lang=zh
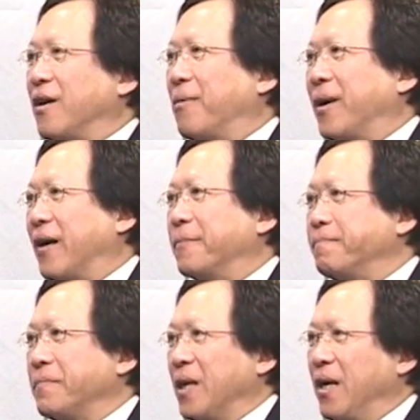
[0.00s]
好吗？
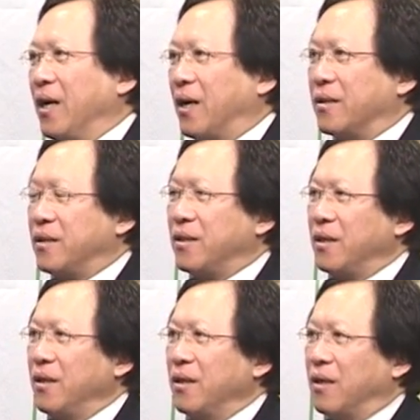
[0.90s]
哈，这
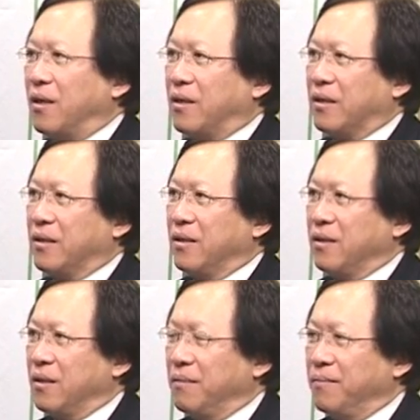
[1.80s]
些
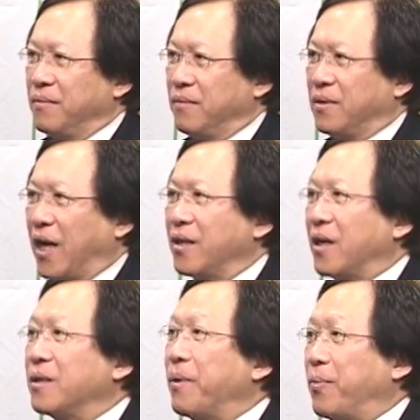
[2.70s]
台
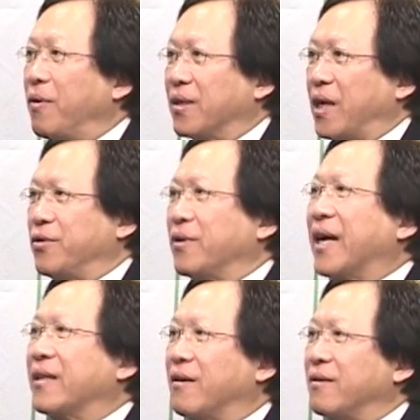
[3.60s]
商被破坏，大家都
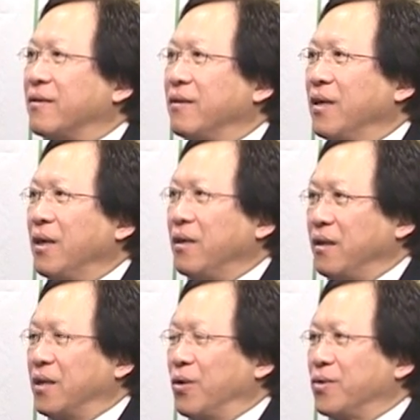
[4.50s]
看到了。
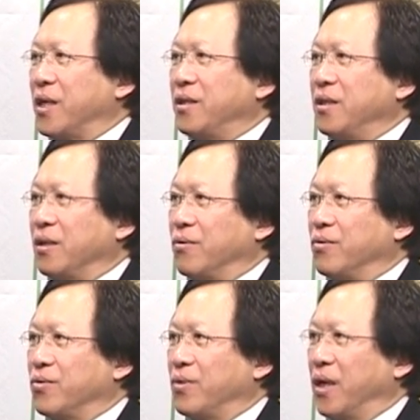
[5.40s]
您在洛杉矶，你跟
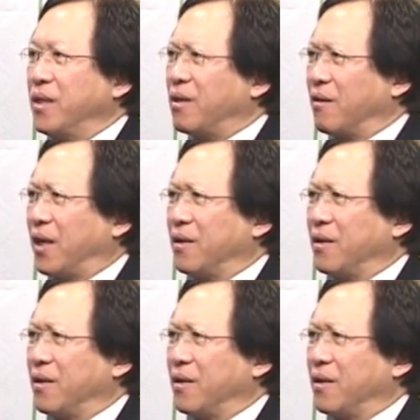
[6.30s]
我说很少看